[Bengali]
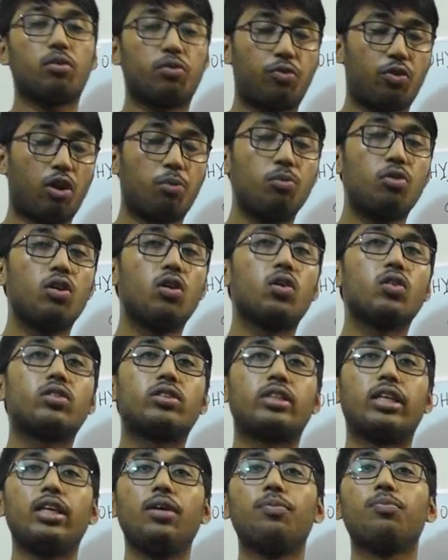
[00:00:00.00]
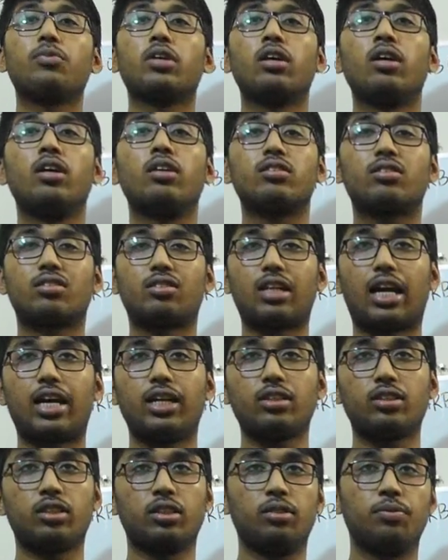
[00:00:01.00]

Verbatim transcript: ফর্মগুলো হচ্ছে স্টার্চ